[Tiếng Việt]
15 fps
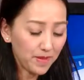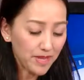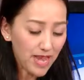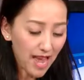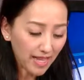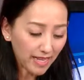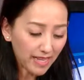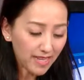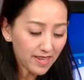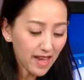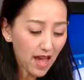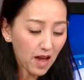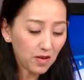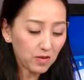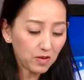dạ xin
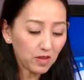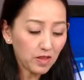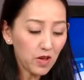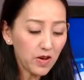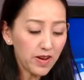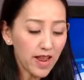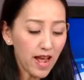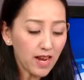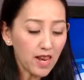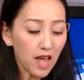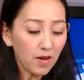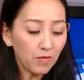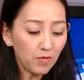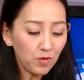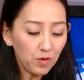chào, tôi đã
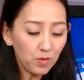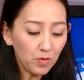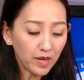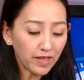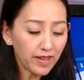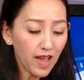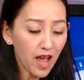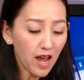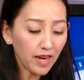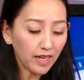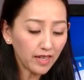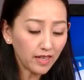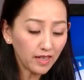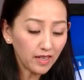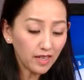lãnh full retire
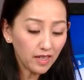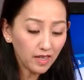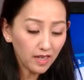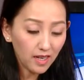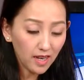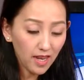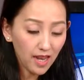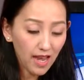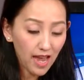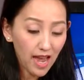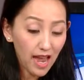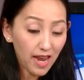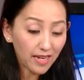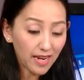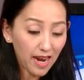
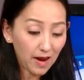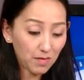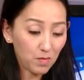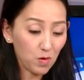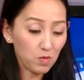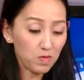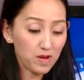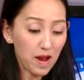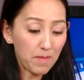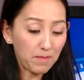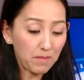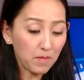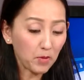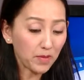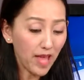
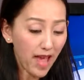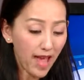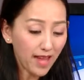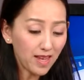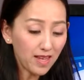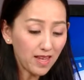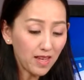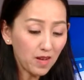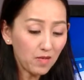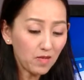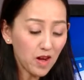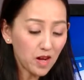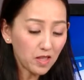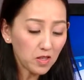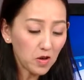2.100 một tháng.
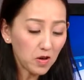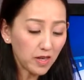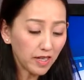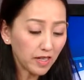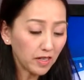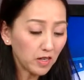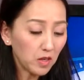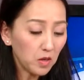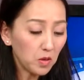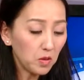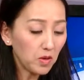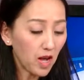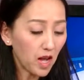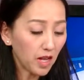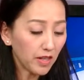Vợ tôi hưu
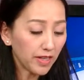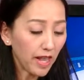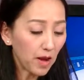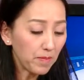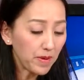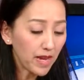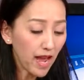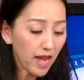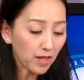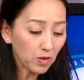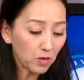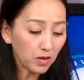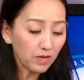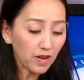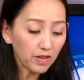ở 62
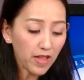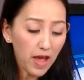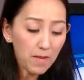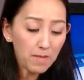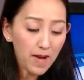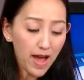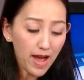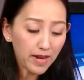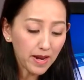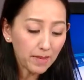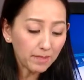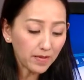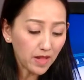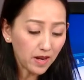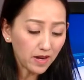tuổi vào tháng 3 năm
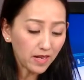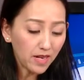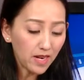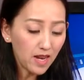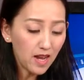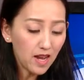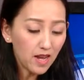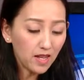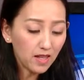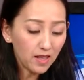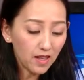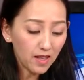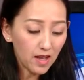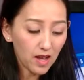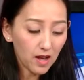tới,
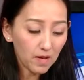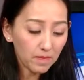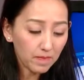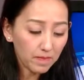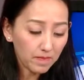à,